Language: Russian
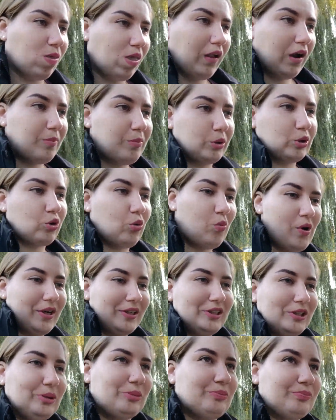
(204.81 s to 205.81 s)
А потом
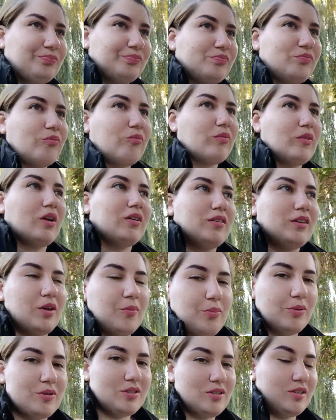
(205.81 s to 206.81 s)
эти на
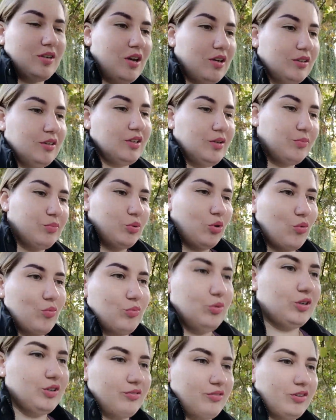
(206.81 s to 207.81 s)
постоянные
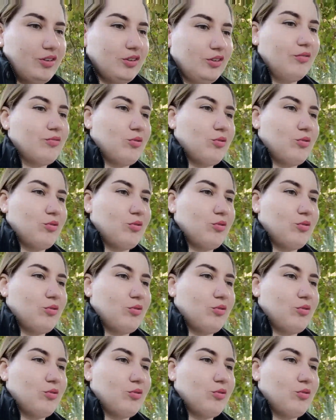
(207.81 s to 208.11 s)
пломбы, наверное,